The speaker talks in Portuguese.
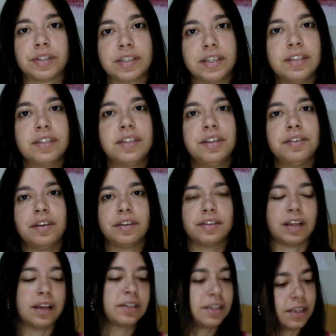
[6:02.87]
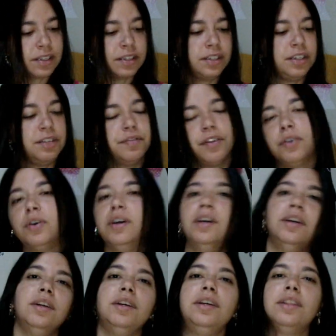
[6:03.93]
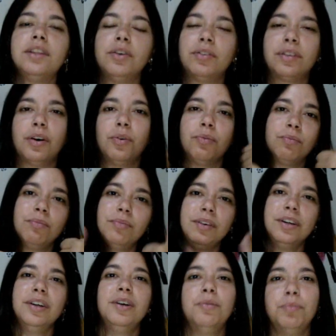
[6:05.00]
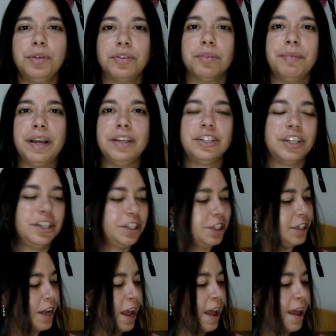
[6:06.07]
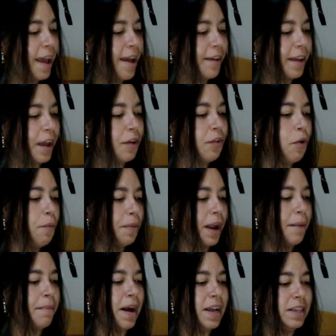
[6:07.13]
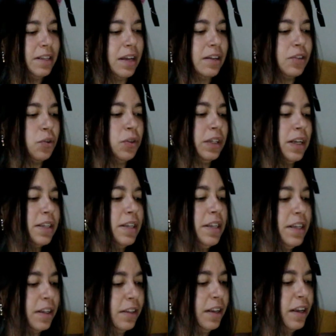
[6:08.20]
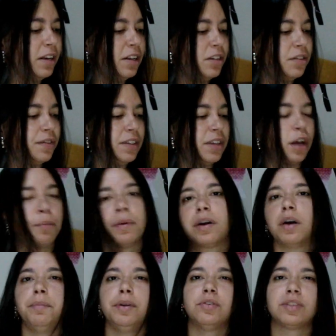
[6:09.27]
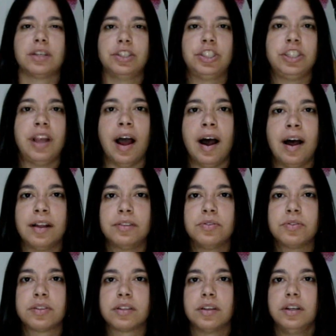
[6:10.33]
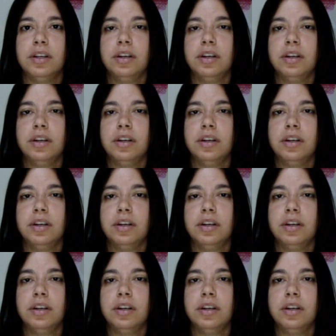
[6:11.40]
acessível, então tão muito bem, gente. É, quero comprar mais as outras linhas dele. Eles fizeram para cabelos cacheados,